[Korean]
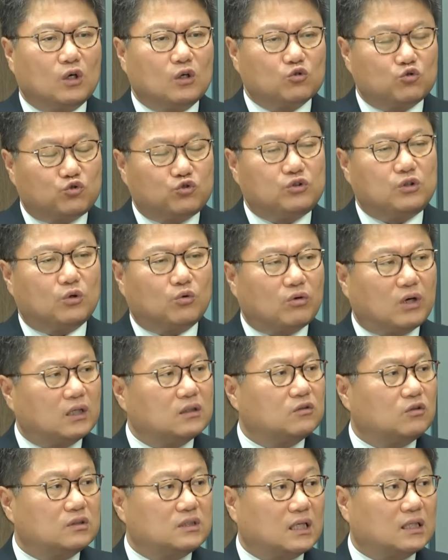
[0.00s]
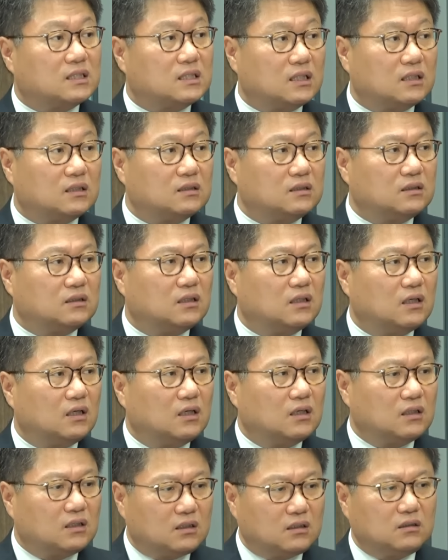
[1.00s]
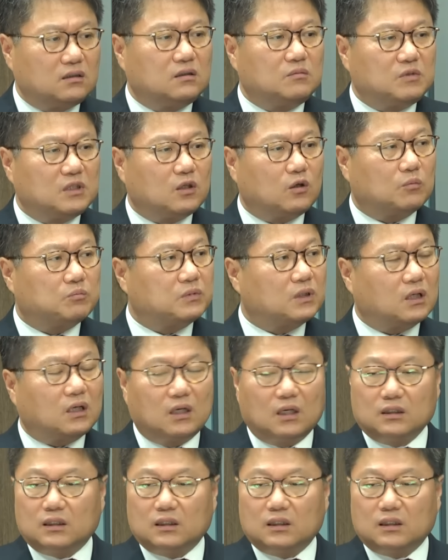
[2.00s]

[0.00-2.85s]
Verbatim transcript: 주려고 하는 것 자체는 음. 큰 의미가 없다.